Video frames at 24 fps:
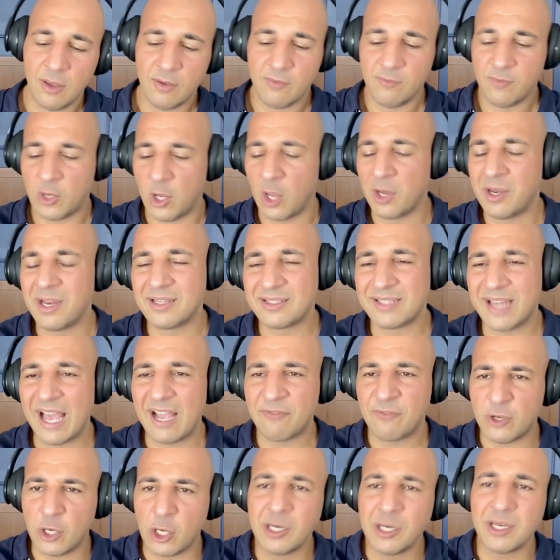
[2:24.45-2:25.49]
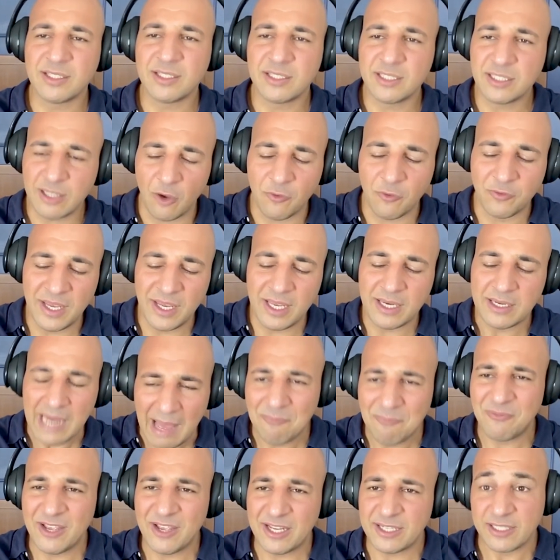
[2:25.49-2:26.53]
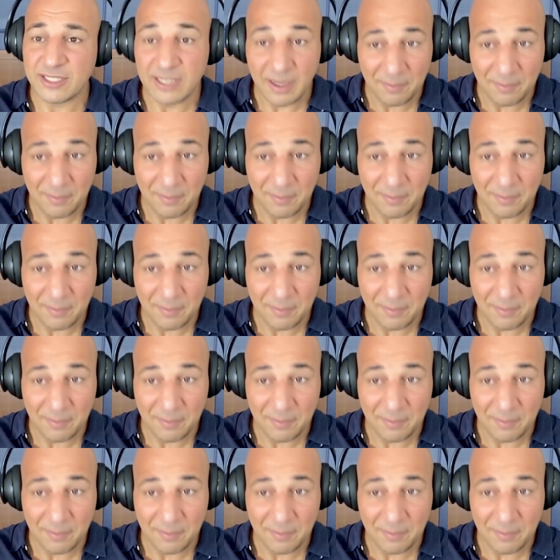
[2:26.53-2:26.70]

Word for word: wir können ja sagen, wir können das nicht auf jeden abwälzen,